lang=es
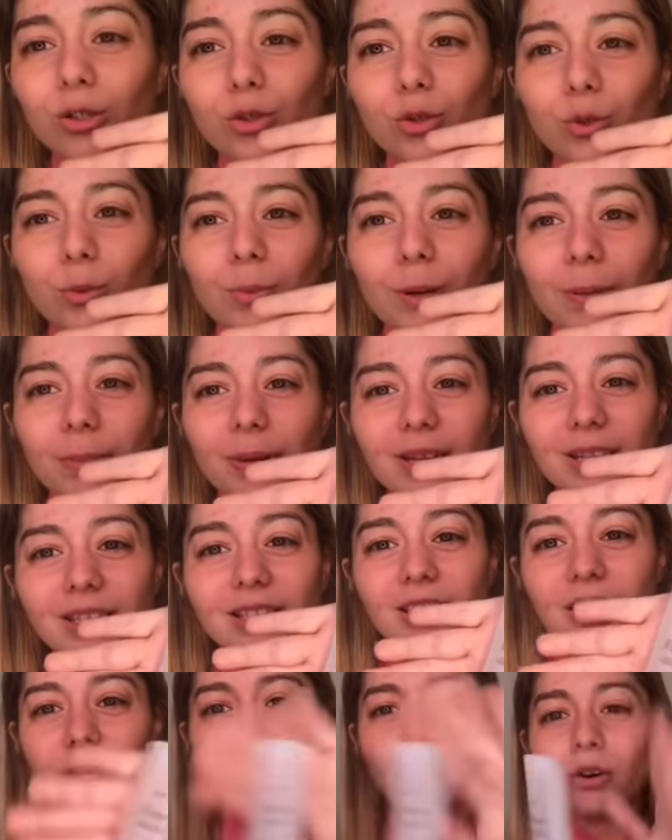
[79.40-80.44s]
súper
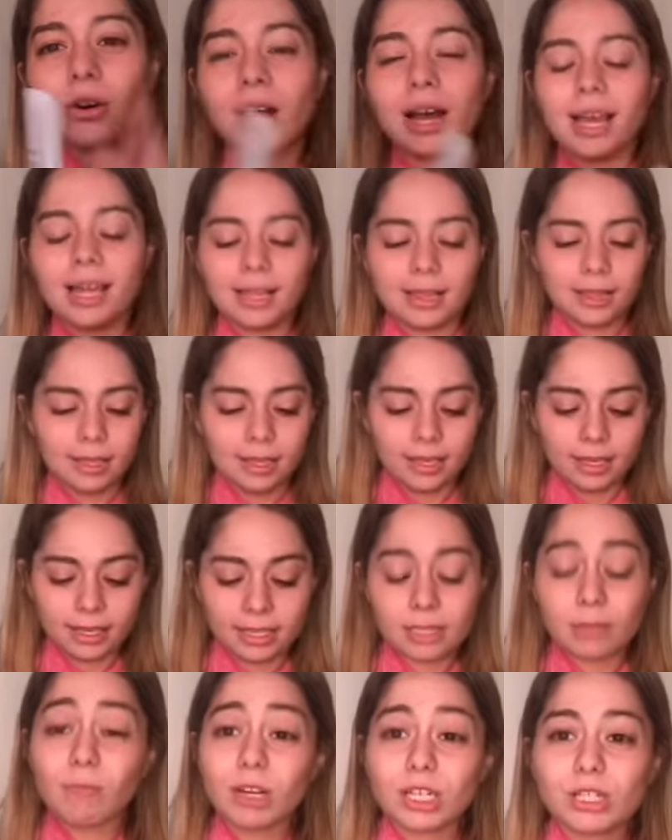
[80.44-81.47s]
parecido al de
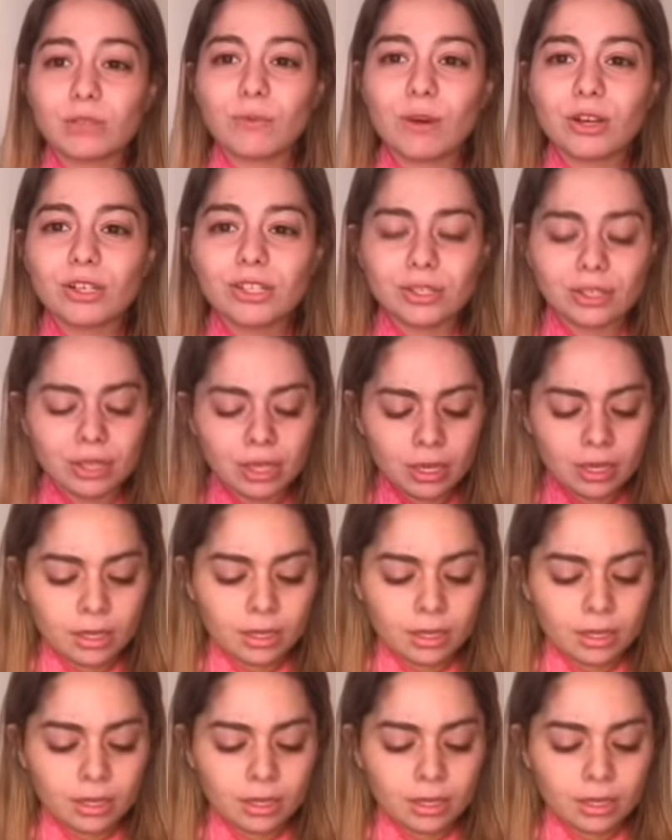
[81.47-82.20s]
Smashbox.